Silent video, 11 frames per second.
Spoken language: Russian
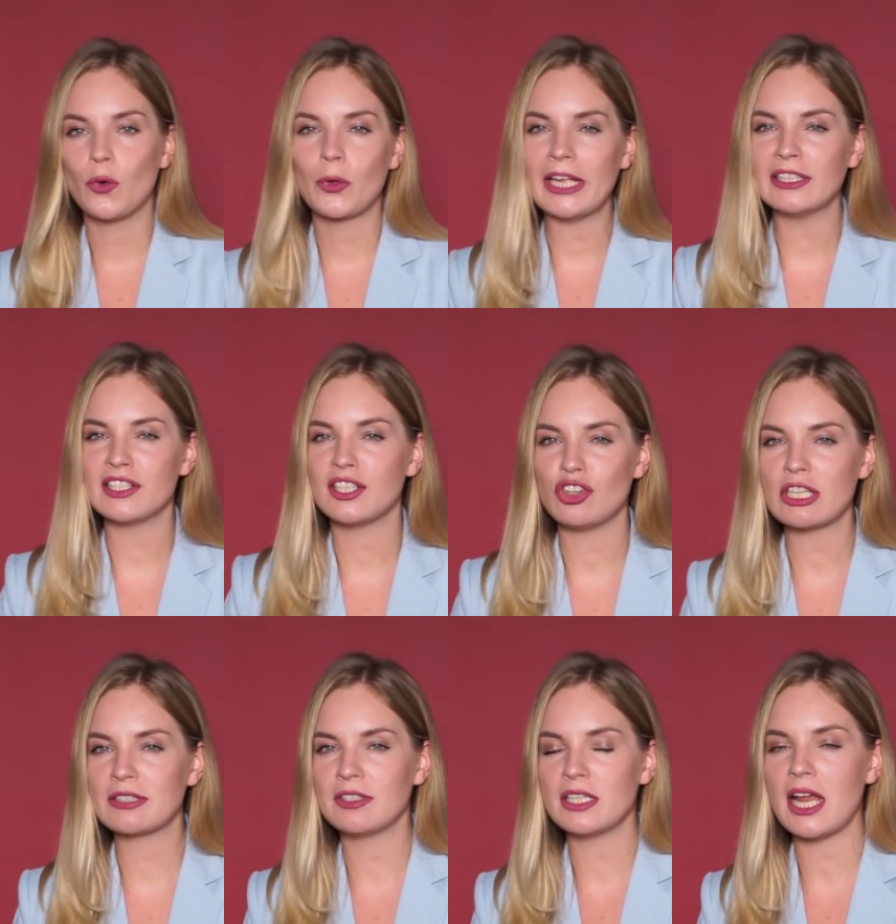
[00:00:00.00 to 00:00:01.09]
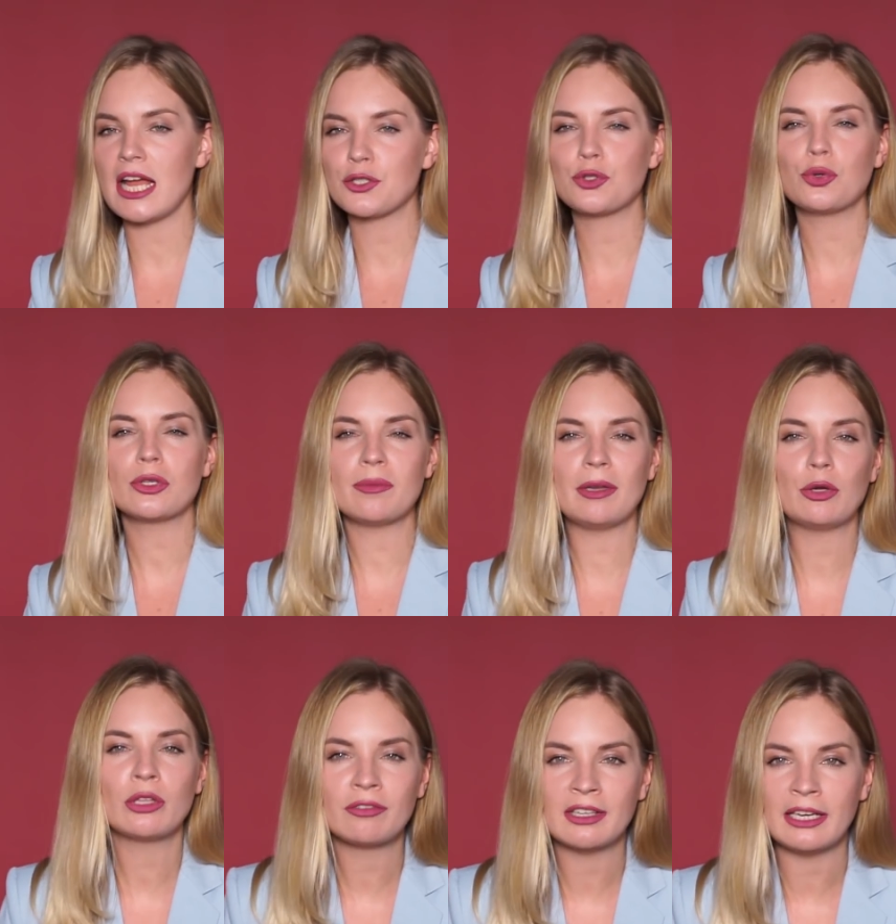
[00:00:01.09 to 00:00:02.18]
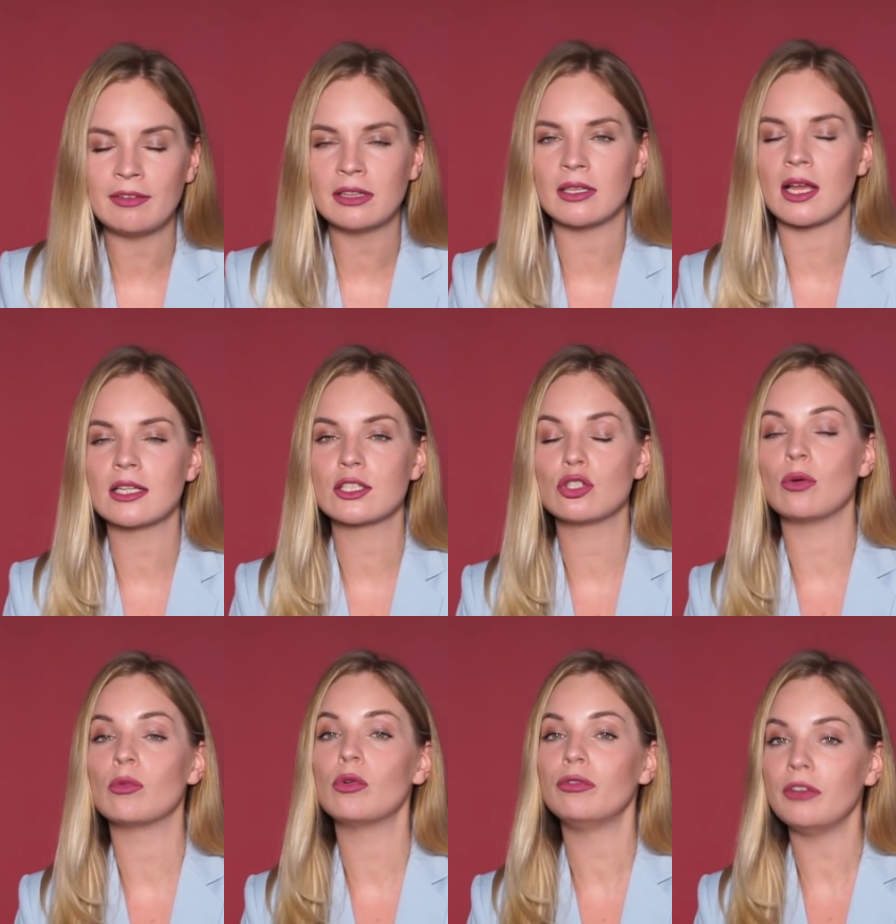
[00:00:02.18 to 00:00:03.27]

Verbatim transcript: Украина сейчас выделяет 40 сотни миллионов гривен на съемку